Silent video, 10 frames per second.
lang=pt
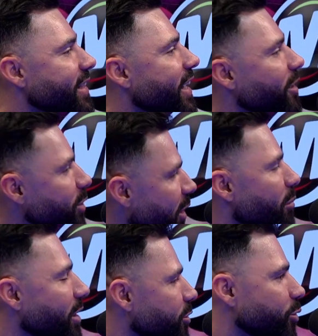assim, eu
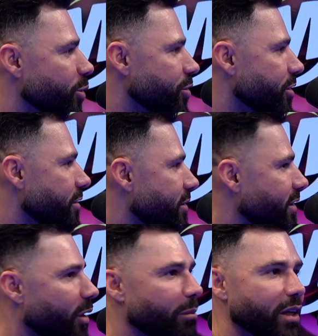não mando nude. Por
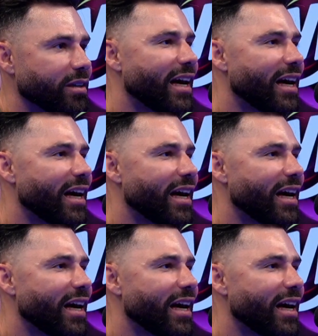quê? Não mando.